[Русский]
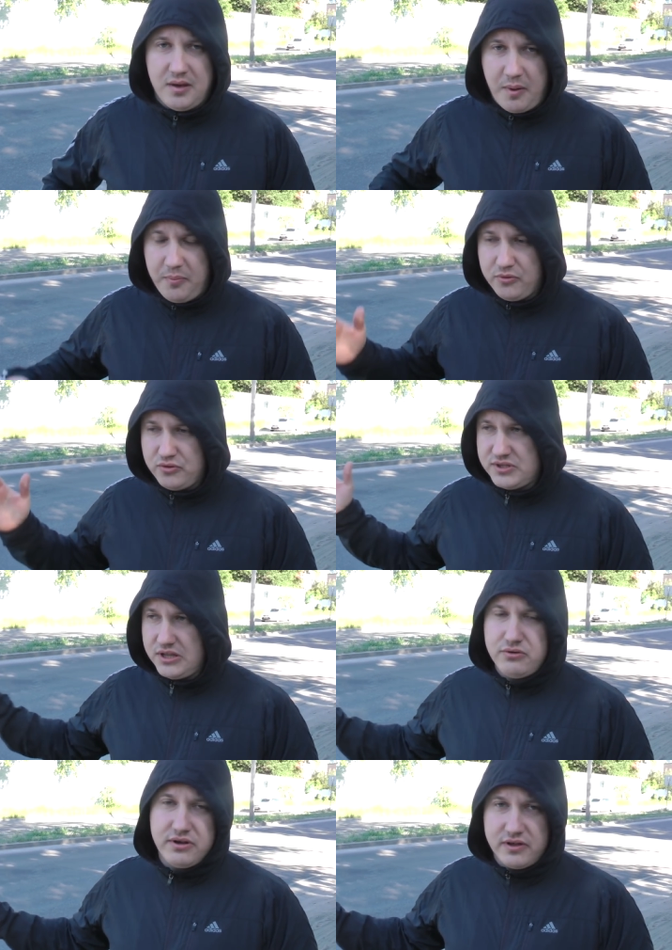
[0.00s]
по поводу
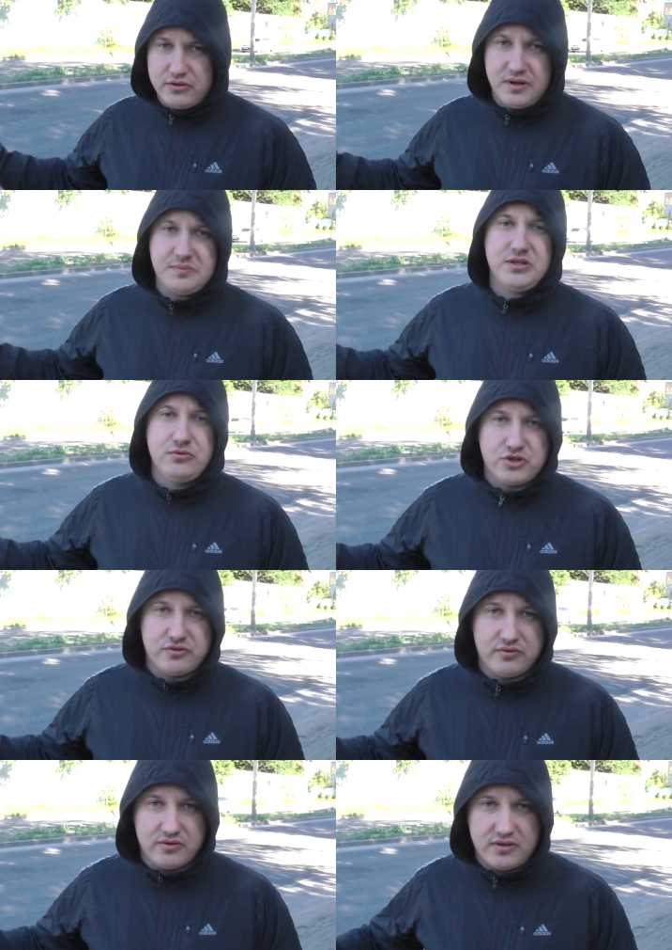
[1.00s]
сотрудников, которые
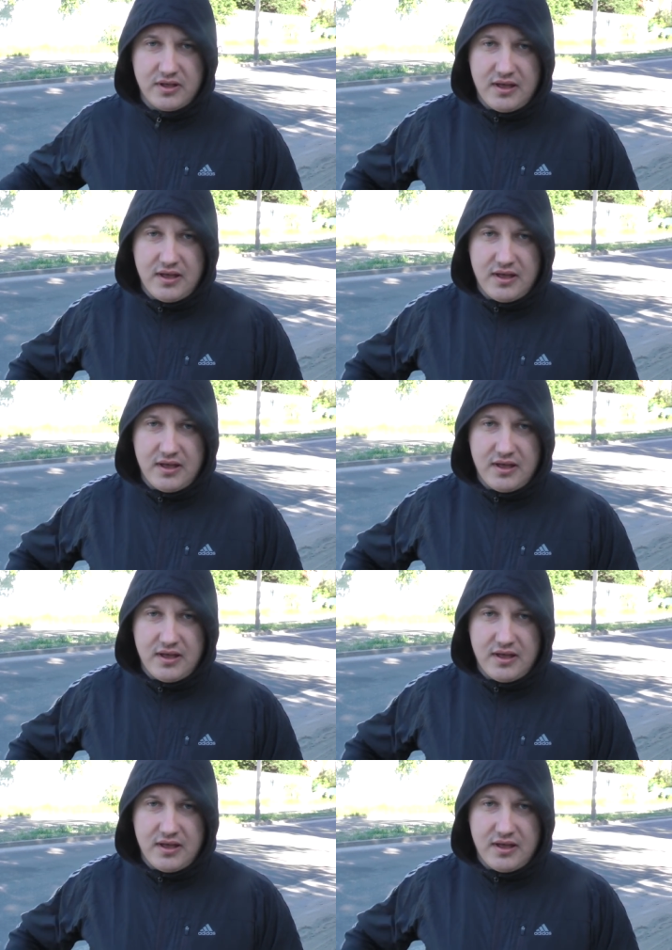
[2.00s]
обслуживают.